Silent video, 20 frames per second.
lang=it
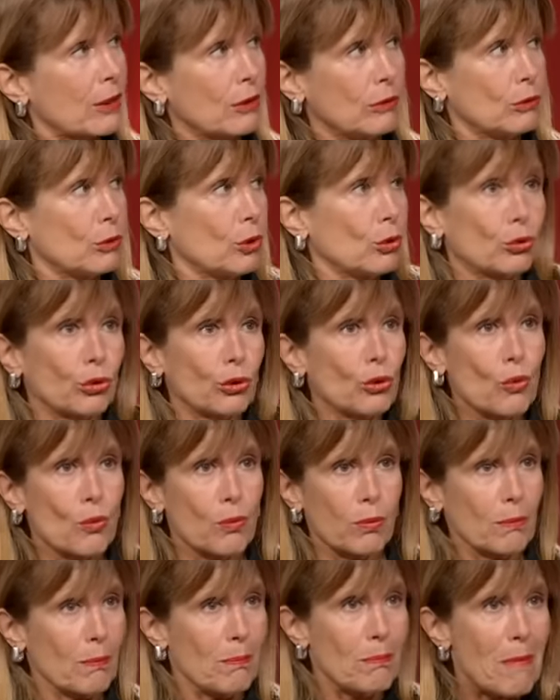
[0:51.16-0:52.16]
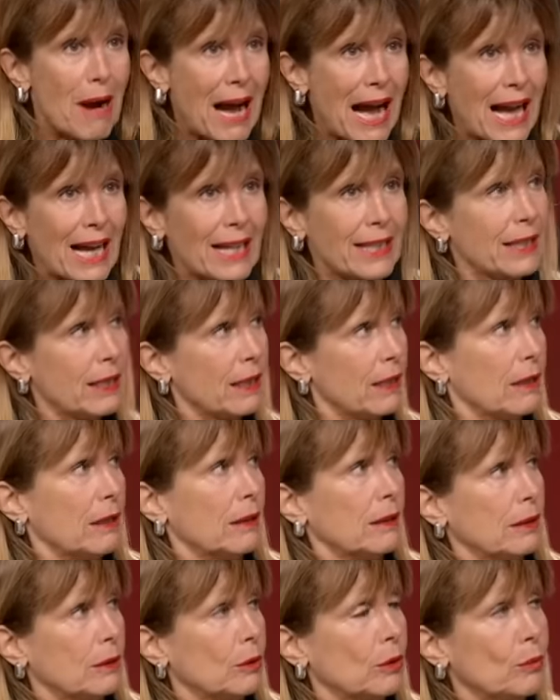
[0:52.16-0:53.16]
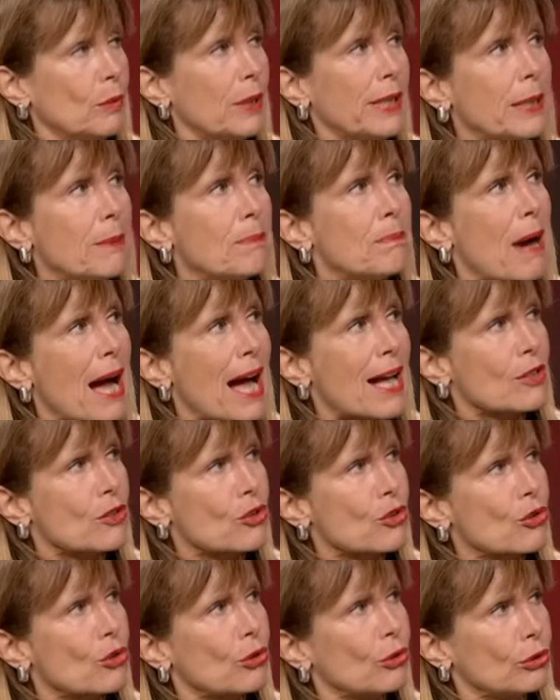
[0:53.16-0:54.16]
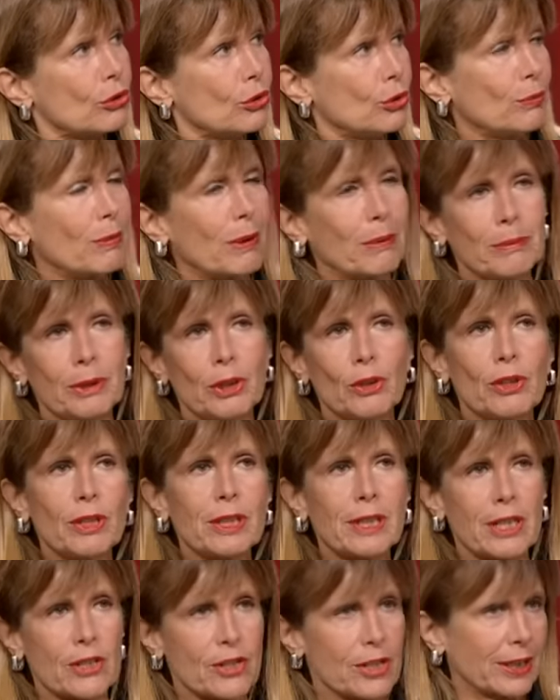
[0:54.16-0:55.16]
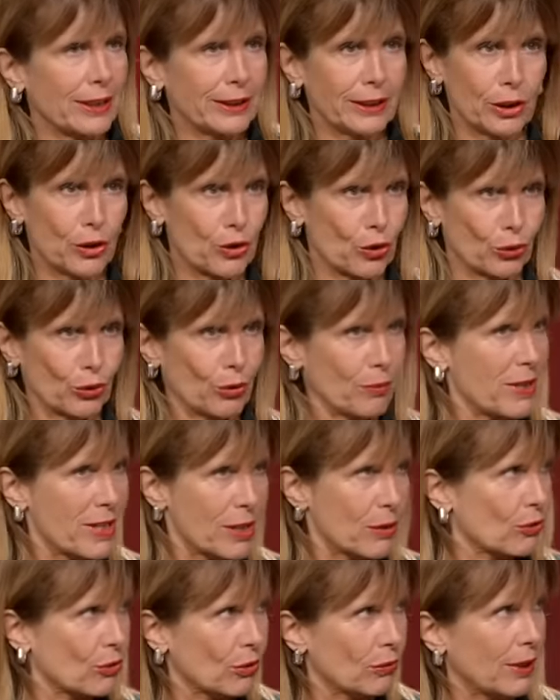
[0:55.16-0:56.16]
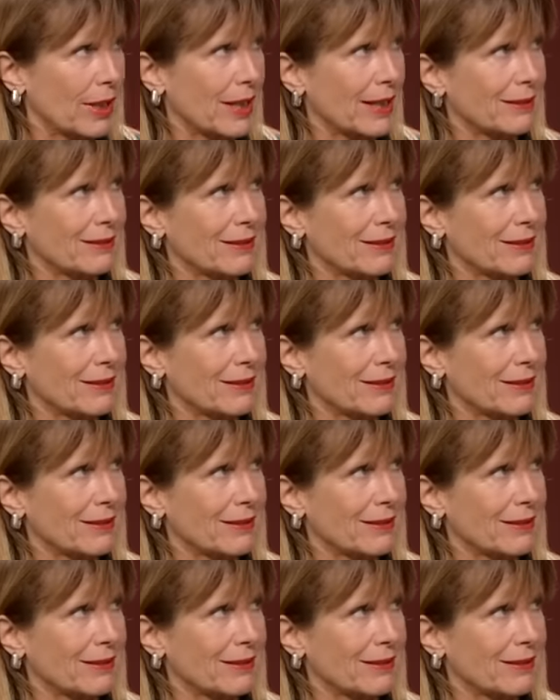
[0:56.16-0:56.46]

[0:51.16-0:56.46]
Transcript: non sono mai eh, um, il pasto di un bambino in crescita di 18 mesi, questo è